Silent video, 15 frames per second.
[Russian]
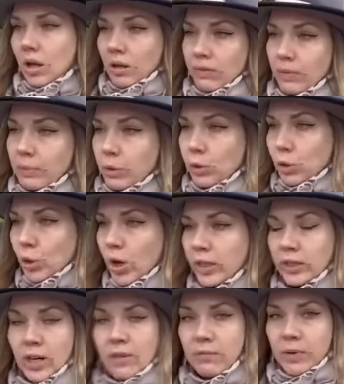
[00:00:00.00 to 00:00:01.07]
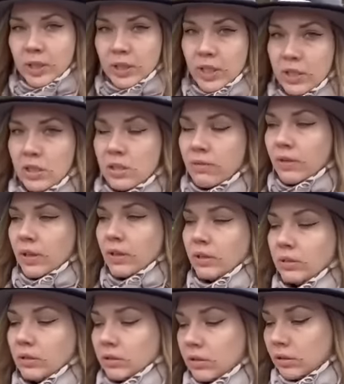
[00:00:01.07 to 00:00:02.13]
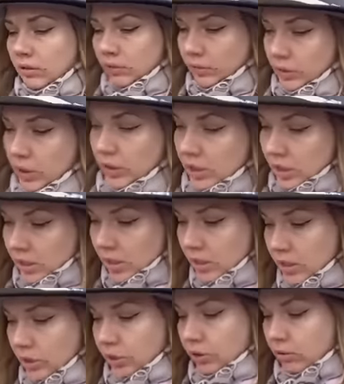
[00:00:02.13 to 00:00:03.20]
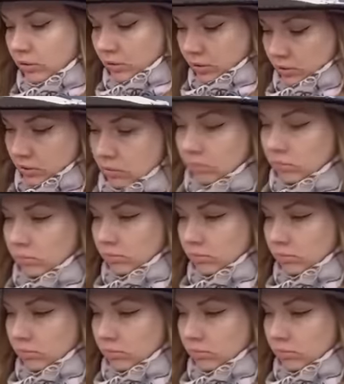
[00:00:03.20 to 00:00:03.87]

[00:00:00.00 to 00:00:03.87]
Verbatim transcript: К вопросу о травмах детства, а, вот я сказала, что